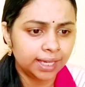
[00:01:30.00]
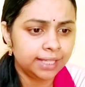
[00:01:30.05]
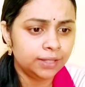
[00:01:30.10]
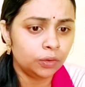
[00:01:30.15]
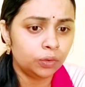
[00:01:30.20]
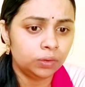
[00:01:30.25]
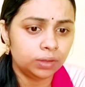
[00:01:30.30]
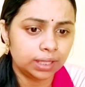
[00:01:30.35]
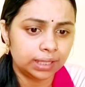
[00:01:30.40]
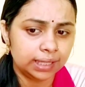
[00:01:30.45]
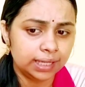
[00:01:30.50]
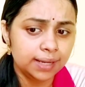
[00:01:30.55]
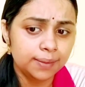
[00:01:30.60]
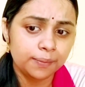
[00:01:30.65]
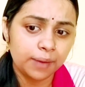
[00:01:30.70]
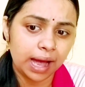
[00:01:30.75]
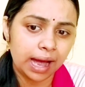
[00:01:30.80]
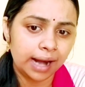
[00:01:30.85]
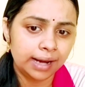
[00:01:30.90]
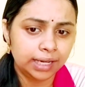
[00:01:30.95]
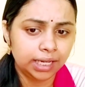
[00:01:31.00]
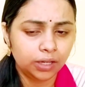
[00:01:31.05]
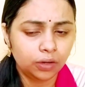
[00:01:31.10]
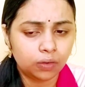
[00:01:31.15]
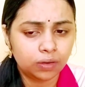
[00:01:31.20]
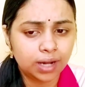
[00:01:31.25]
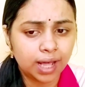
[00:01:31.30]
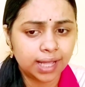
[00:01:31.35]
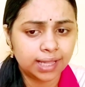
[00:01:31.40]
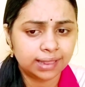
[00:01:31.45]
ఇది ఉంటుంది ఆంటీకి
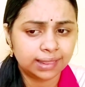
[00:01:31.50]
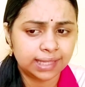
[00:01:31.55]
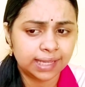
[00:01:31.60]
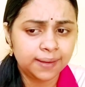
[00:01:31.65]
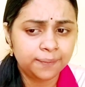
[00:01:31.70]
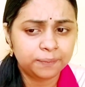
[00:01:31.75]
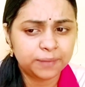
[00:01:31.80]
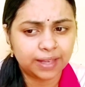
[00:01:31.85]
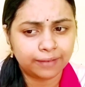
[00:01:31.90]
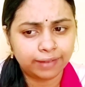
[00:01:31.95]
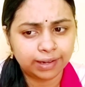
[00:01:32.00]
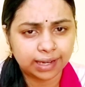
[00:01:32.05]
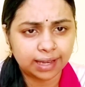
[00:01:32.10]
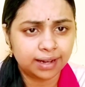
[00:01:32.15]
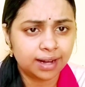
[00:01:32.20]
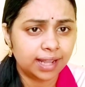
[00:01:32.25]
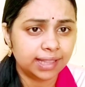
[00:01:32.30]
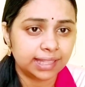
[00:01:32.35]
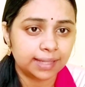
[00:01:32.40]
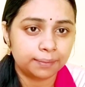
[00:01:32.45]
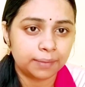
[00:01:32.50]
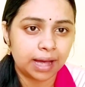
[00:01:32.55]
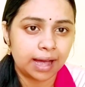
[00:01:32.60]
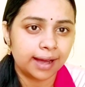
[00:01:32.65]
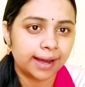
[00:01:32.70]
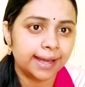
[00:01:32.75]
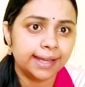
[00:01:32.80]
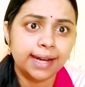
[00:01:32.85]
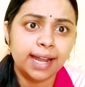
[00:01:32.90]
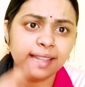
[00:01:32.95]
కూడా అంతే ఎవరికైనా అంతే
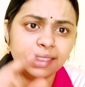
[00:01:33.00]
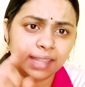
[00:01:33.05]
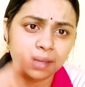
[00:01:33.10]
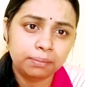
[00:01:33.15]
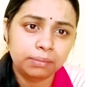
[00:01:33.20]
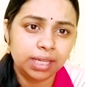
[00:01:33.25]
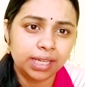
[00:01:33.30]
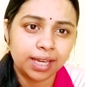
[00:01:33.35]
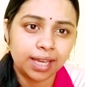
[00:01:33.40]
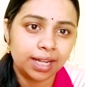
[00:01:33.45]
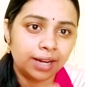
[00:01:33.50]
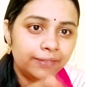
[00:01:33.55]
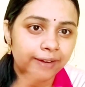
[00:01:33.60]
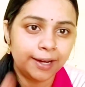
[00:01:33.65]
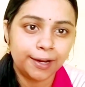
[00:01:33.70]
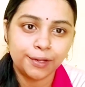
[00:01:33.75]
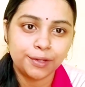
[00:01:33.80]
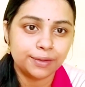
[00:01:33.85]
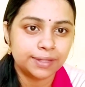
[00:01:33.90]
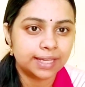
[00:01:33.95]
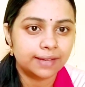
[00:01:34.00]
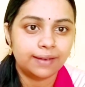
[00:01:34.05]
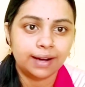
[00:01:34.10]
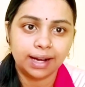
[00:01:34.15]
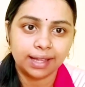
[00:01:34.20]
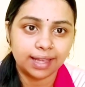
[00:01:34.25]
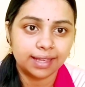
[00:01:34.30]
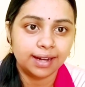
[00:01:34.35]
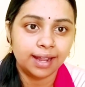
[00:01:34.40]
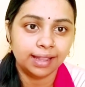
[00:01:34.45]
మాకైనా అంతే మీకైనా వీడియో చూసే
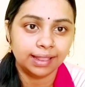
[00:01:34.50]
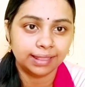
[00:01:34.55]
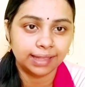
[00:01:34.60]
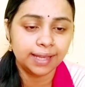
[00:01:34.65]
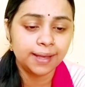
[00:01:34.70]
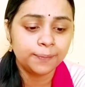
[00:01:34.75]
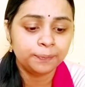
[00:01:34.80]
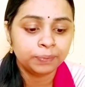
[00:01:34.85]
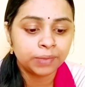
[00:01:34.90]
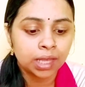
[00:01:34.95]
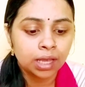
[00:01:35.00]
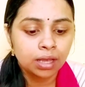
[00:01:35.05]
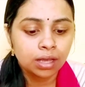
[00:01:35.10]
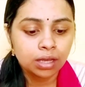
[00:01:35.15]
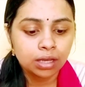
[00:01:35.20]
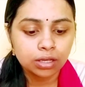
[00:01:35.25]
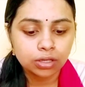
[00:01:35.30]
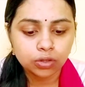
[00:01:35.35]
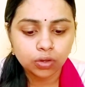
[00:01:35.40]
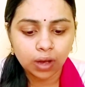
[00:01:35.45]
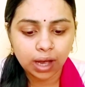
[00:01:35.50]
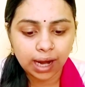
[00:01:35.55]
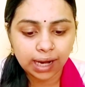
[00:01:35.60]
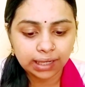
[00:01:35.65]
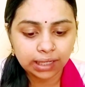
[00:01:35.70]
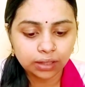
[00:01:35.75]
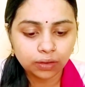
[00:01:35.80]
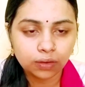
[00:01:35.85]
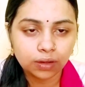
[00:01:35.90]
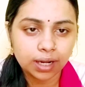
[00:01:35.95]
వాళ్ళకైనా అంతే సో
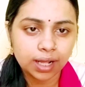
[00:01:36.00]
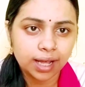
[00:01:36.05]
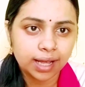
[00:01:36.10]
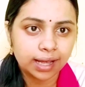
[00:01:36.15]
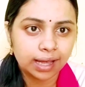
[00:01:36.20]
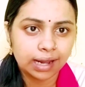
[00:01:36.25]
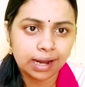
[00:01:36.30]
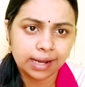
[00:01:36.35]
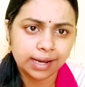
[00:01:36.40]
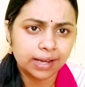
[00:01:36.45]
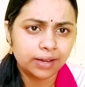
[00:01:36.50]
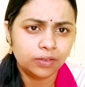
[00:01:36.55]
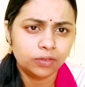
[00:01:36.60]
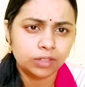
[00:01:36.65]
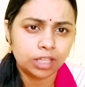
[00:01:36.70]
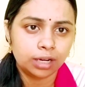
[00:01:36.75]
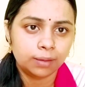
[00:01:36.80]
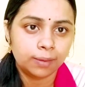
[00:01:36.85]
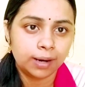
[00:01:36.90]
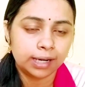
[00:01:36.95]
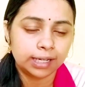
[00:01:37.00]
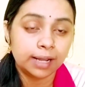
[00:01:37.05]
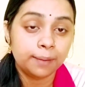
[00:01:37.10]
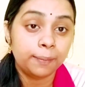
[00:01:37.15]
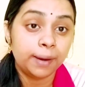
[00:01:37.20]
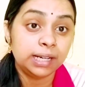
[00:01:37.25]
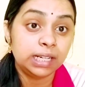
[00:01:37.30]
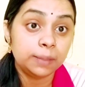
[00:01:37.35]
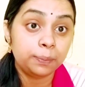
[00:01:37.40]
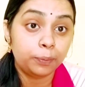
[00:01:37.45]
ఆంటీ కూడా అలాగే ఉందనమాట
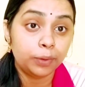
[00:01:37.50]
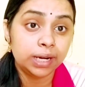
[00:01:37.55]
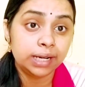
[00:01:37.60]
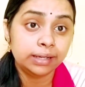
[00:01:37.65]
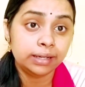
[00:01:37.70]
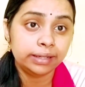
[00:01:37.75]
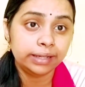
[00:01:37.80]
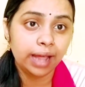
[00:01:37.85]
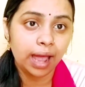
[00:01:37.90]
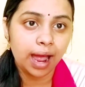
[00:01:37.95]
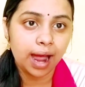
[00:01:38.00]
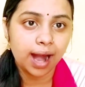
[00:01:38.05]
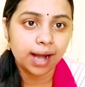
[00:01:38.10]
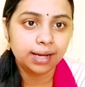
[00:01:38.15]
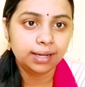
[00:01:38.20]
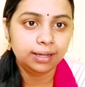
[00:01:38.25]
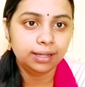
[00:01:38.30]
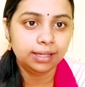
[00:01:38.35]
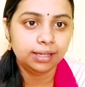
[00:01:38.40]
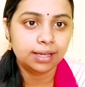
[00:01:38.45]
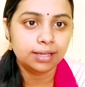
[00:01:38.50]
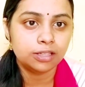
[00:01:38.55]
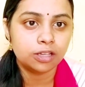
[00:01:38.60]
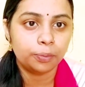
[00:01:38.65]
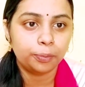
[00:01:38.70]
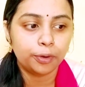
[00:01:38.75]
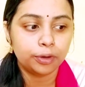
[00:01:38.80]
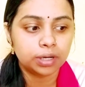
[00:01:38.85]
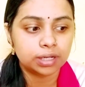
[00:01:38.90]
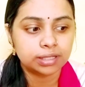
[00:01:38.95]
బట్ ఇప్పుడు ఏంటంటే ఆంటీకి
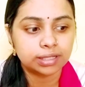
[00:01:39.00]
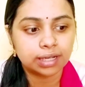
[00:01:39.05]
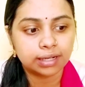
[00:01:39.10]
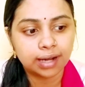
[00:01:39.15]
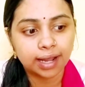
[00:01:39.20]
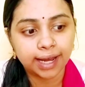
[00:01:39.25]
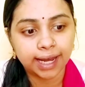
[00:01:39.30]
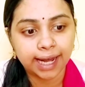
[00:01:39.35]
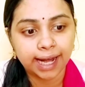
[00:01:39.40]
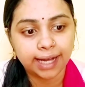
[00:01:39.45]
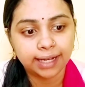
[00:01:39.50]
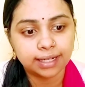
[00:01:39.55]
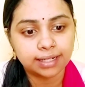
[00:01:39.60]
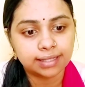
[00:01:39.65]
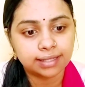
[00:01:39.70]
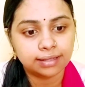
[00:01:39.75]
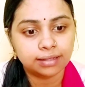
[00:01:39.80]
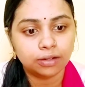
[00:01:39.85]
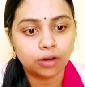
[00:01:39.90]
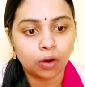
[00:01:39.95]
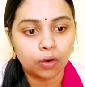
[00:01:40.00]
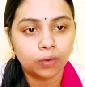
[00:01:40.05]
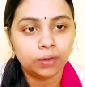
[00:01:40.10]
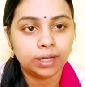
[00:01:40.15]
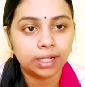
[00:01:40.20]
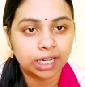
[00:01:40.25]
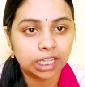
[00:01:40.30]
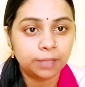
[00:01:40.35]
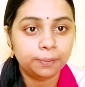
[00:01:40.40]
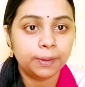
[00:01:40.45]
సపోర్టర్స్ కన్నా హేటర్స్
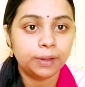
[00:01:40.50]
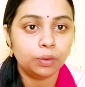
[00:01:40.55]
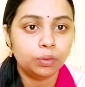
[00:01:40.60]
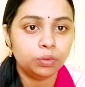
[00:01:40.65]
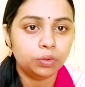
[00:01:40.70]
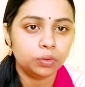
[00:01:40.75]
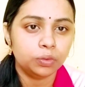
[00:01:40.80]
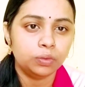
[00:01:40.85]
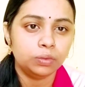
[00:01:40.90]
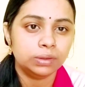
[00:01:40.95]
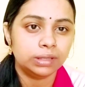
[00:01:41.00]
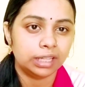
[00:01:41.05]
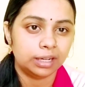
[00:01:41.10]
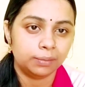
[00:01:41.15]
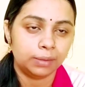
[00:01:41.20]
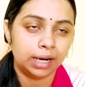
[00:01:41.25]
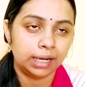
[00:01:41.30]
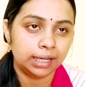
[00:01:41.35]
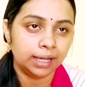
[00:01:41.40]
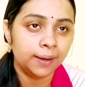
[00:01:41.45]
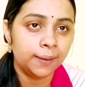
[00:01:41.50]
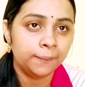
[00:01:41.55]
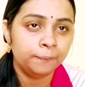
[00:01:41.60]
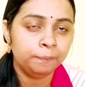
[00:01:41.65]
కౌంట్ అనేది పెరుగుతూ ఉందనమాట